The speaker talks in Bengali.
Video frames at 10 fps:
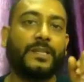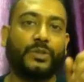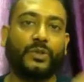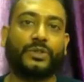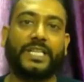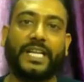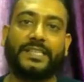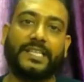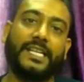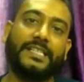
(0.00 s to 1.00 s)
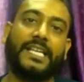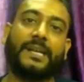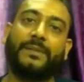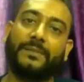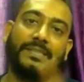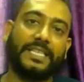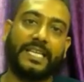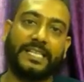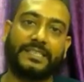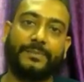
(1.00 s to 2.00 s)
তো সেখান থেকে গিয়ে একবার আপনি
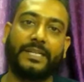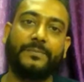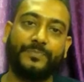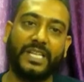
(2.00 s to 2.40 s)
দেখে আসতে পারেন